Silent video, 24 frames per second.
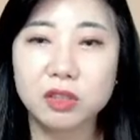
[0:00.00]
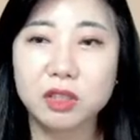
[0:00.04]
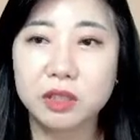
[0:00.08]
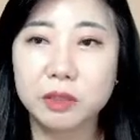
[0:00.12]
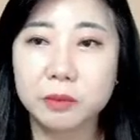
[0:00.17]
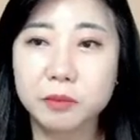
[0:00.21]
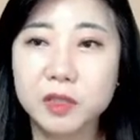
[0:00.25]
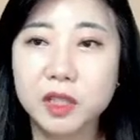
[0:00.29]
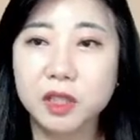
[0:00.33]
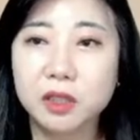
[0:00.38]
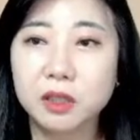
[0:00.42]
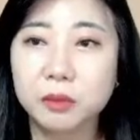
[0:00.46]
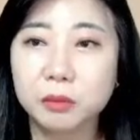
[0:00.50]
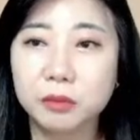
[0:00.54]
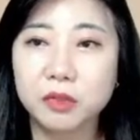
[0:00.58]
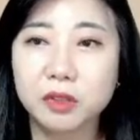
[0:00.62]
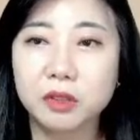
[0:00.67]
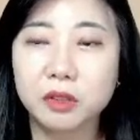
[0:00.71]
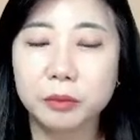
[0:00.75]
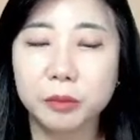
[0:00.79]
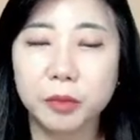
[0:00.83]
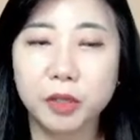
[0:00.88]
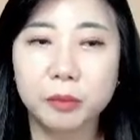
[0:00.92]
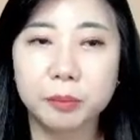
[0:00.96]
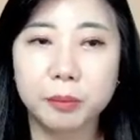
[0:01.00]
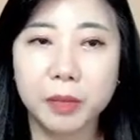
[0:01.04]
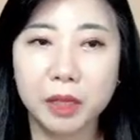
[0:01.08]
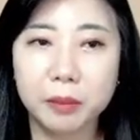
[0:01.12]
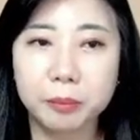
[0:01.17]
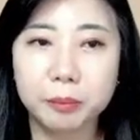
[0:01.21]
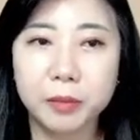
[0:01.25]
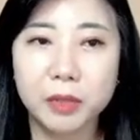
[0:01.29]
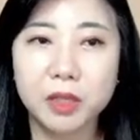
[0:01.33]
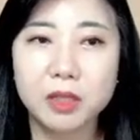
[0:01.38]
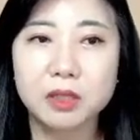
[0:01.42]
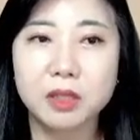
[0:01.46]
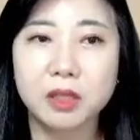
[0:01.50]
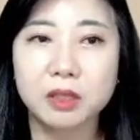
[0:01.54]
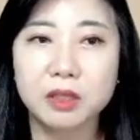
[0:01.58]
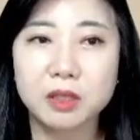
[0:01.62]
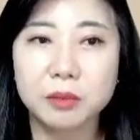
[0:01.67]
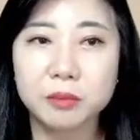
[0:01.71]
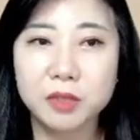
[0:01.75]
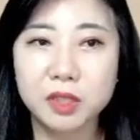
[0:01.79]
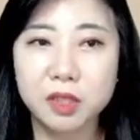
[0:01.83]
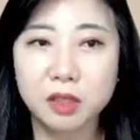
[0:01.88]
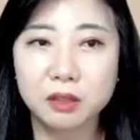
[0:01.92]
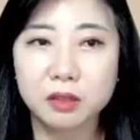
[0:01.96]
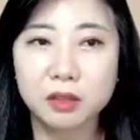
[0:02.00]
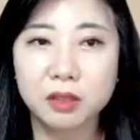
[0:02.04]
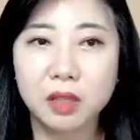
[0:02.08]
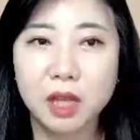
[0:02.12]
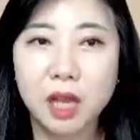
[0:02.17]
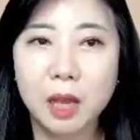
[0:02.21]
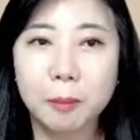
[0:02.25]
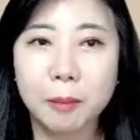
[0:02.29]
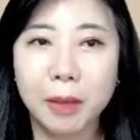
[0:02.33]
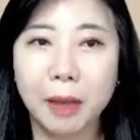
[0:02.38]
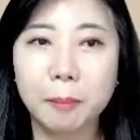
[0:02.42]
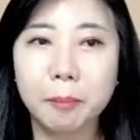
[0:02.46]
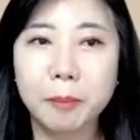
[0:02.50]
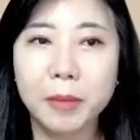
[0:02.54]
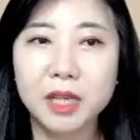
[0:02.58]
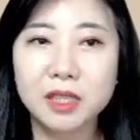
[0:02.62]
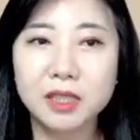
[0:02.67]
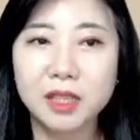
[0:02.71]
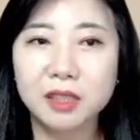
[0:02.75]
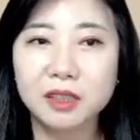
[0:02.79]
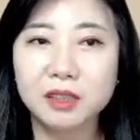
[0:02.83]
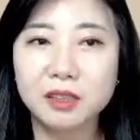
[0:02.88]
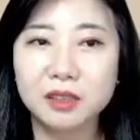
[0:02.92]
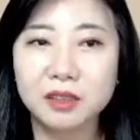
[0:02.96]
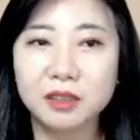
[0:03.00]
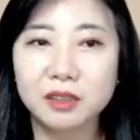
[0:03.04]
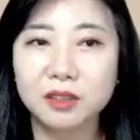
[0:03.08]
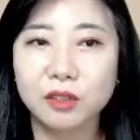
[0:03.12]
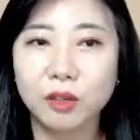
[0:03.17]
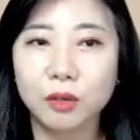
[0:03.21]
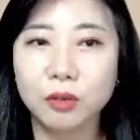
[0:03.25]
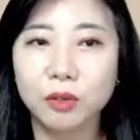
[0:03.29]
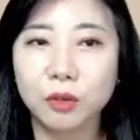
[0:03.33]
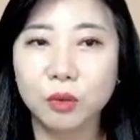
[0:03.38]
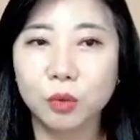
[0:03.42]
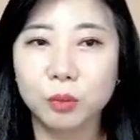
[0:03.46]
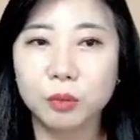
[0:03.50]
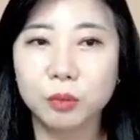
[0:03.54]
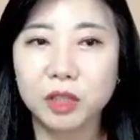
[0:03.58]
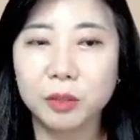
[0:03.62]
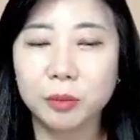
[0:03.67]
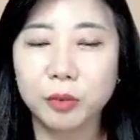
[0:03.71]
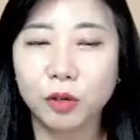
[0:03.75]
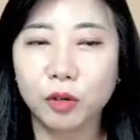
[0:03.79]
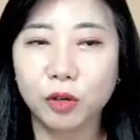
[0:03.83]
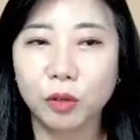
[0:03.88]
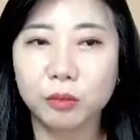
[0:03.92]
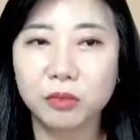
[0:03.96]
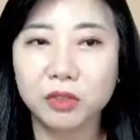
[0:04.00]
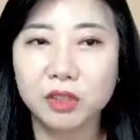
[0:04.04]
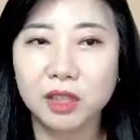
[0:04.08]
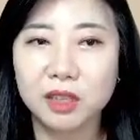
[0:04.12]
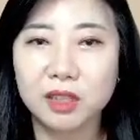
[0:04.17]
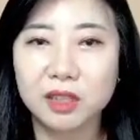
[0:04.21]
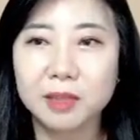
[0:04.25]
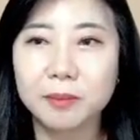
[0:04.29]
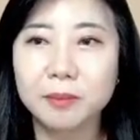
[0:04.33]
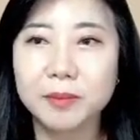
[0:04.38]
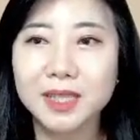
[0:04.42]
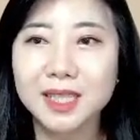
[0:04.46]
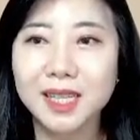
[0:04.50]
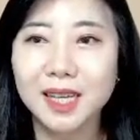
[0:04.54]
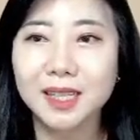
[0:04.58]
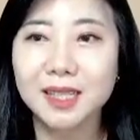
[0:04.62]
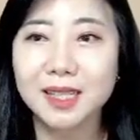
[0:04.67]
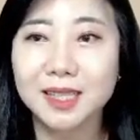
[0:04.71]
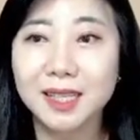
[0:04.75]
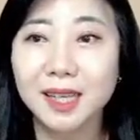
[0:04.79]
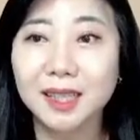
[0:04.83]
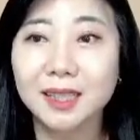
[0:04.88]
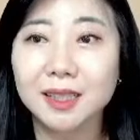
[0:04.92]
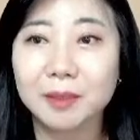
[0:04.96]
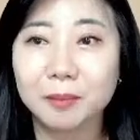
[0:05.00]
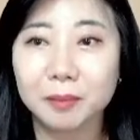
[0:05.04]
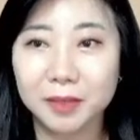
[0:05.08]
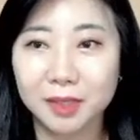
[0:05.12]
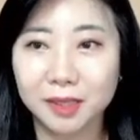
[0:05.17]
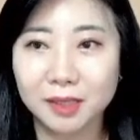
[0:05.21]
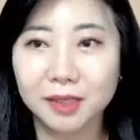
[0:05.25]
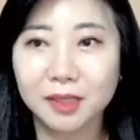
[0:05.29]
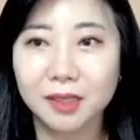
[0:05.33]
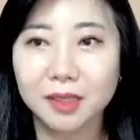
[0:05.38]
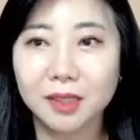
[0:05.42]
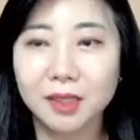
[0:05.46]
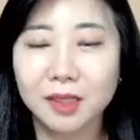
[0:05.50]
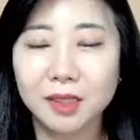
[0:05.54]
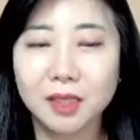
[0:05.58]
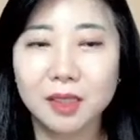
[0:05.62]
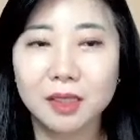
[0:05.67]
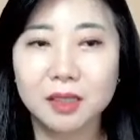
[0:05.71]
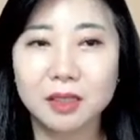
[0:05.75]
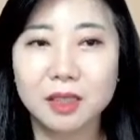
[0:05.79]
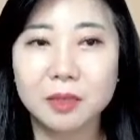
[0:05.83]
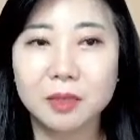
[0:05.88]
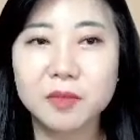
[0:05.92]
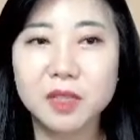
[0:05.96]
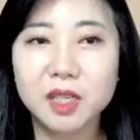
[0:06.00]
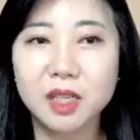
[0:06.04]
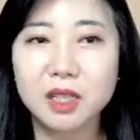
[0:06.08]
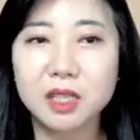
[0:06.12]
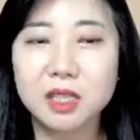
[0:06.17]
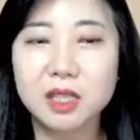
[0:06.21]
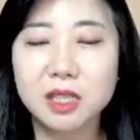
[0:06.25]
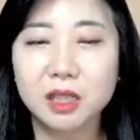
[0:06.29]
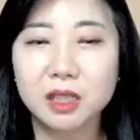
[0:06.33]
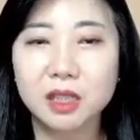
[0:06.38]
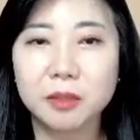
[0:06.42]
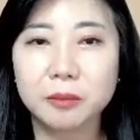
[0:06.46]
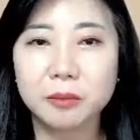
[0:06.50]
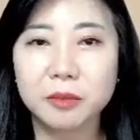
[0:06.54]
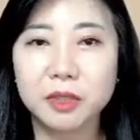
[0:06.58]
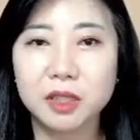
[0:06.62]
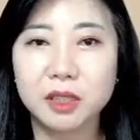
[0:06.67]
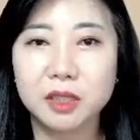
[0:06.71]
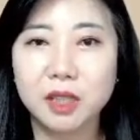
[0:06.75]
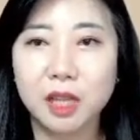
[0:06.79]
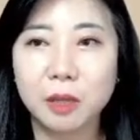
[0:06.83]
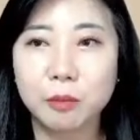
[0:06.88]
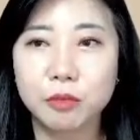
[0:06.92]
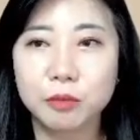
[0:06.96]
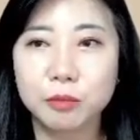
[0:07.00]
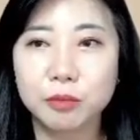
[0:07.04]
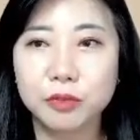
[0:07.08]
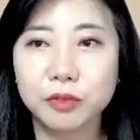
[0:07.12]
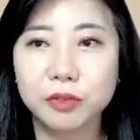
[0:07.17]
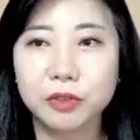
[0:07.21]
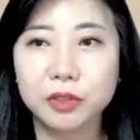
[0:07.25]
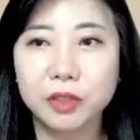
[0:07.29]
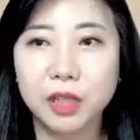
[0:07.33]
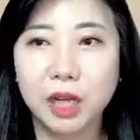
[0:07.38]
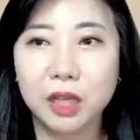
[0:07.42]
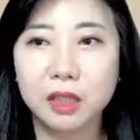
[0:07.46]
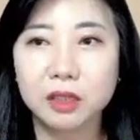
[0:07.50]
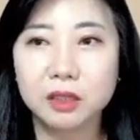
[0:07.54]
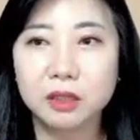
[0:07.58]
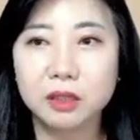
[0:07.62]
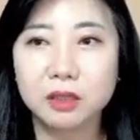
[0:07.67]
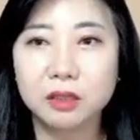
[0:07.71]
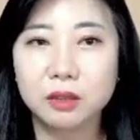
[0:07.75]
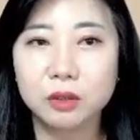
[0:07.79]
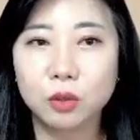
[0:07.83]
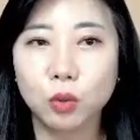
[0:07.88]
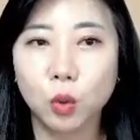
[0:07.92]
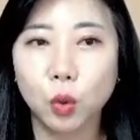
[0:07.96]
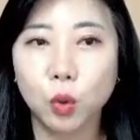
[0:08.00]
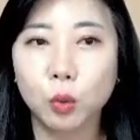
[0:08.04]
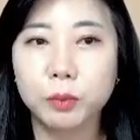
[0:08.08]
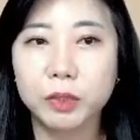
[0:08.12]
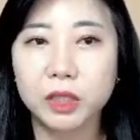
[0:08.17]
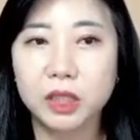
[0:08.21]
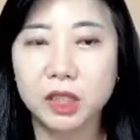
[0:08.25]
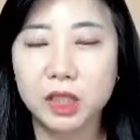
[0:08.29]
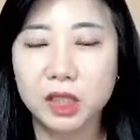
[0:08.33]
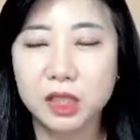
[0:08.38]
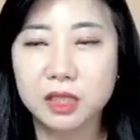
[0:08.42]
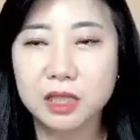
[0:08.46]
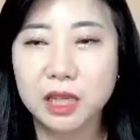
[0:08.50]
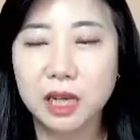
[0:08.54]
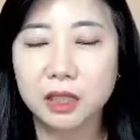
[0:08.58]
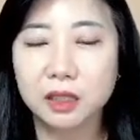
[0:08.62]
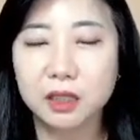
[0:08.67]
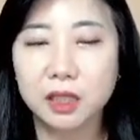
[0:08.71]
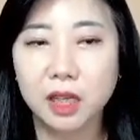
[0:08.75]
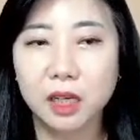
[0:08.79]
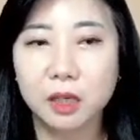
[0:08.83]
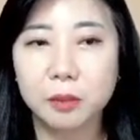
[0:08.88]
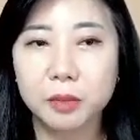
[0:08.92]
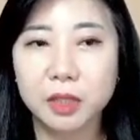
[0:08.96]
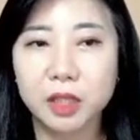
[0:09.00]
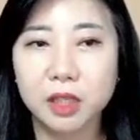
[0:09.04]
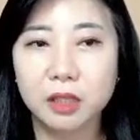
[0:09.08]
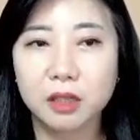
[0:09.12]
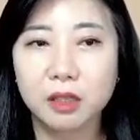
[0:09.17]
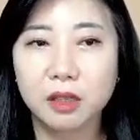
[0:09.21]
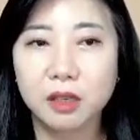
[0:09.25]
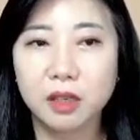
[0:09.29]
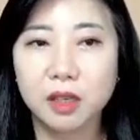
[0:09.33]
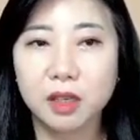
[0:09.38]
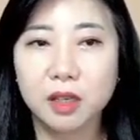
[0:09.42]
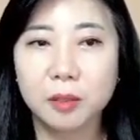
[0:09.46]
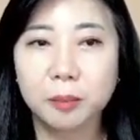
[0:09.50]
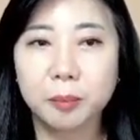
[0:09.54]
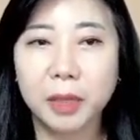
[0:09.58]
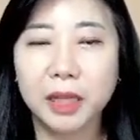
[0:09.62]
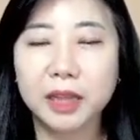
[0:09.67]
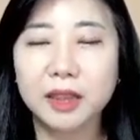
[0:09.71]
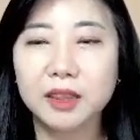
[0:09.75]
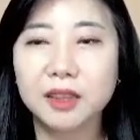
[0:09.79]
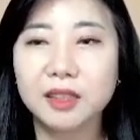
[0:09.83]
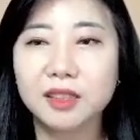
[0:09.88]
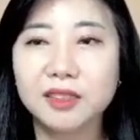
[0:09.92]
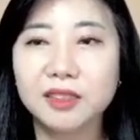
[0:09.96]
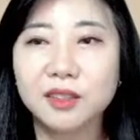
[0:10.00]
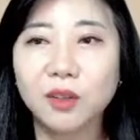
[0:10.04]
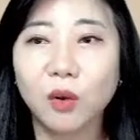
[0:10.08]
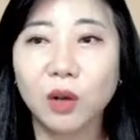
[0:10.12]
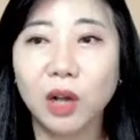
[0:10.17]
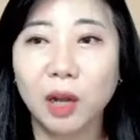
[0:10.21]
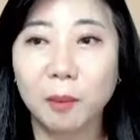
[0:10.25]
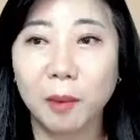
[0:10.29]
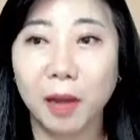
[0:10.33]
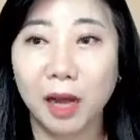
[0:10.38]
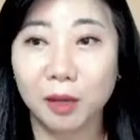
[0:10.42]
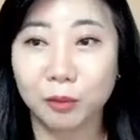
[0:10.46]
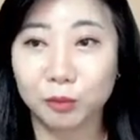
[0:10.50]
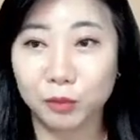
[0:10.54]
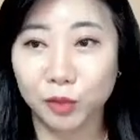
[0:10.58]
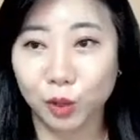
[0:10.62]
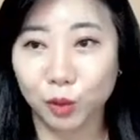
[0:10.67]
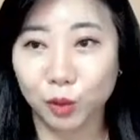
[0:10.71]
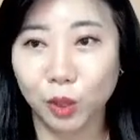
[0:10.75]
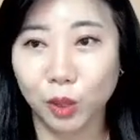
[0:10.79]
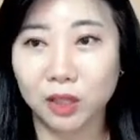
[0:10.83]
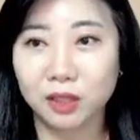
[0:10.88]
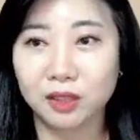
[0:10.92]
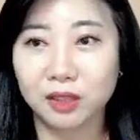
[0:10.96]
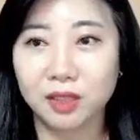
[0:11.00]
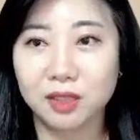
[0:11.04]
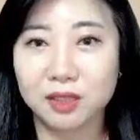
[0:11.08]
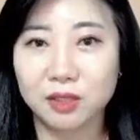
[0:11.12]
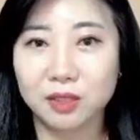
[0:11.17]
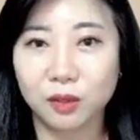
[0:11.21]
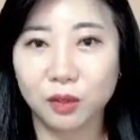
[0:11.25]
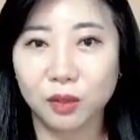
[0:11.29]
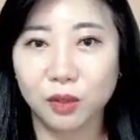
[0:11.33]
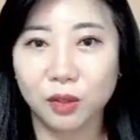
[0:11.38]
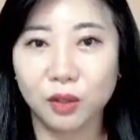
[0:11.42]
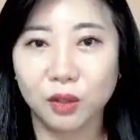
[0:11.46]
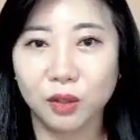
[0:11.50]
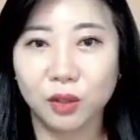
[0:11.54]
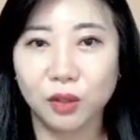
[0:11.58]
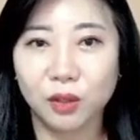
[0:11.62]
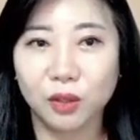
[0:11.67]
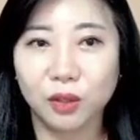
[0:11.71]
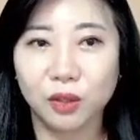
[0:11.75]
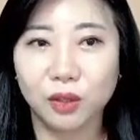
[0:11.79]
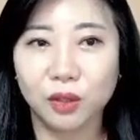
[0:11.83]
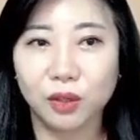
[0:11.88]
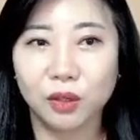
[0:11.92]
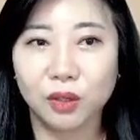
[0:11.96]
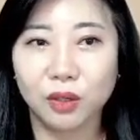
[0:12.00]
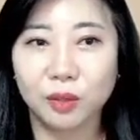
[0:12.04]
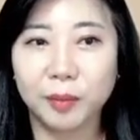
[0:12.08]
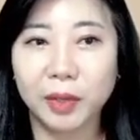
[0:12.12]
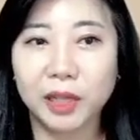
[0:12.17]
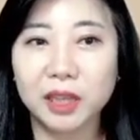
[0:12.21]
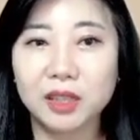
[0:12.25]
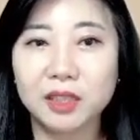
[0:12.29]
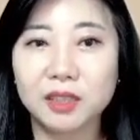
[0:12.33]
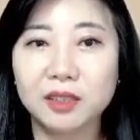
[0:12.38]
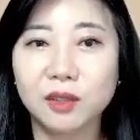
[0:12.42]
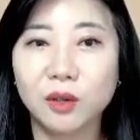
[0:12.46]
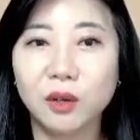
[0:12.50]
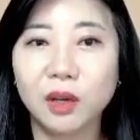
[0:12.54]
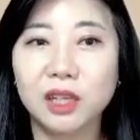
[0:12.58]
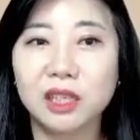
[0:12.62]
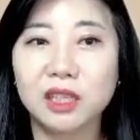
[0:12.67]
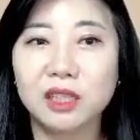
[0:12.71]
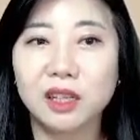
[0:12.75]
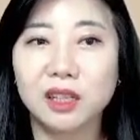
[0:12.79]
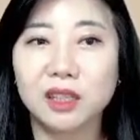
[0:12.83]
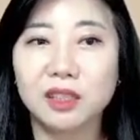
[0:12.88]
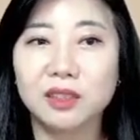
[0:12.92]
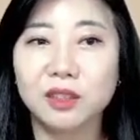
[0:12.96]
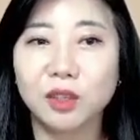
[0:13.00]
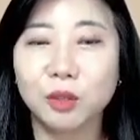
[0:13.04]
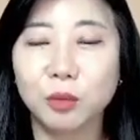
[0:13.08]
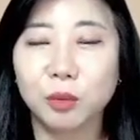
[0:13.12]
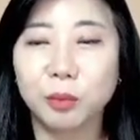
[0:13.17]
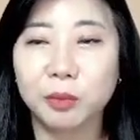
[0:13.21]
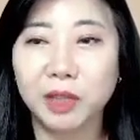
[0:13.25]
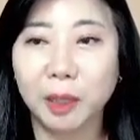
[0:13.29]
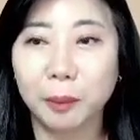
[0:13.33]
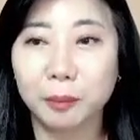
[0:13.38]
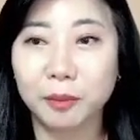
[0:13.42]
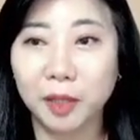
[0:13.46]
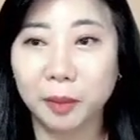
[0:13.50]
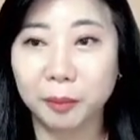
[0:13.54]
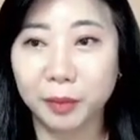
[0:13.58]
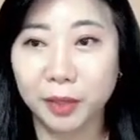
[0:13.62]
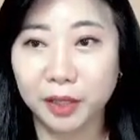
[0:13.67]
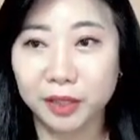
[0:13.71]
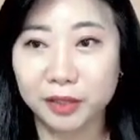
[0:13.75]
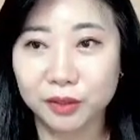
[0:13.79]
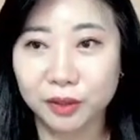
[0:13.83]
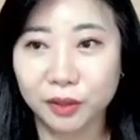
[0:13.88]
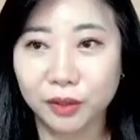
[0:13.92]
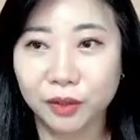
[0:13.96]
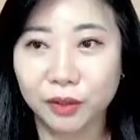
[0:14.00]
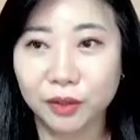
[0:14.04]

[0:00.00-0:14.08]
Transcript: 팀장님들이면 판매사 팀장님 판매사들은 그런 고민이 별로 없는데 팀장 이상님들 팀장 이사님들이 대부분 하는 고민이 상담이 파트너가 마음대로 안 돼서 파트너가 일하는 거 보면 답답해서